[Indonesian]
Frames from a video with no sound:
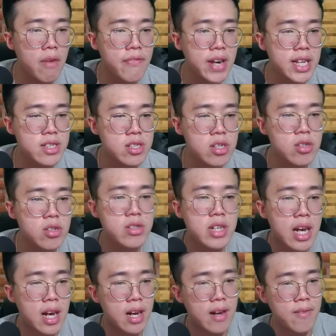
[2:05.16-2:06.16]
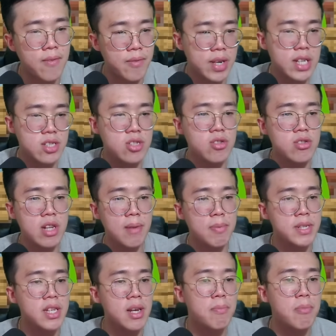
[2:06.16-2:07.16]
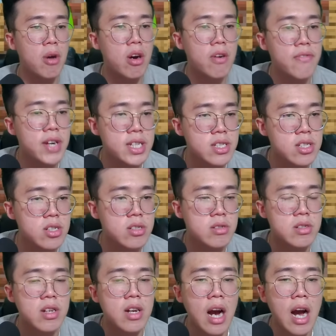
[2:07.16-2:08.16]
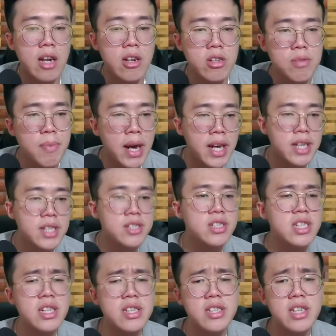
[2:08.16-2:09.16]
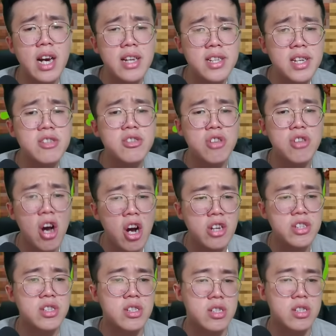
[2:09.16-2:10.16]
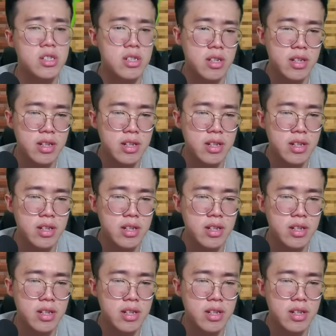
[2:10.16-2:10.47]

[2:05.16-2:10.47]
of redstone. Nah, redstone dapatnya block of redstone. Kalau dipakein stick jadi torch.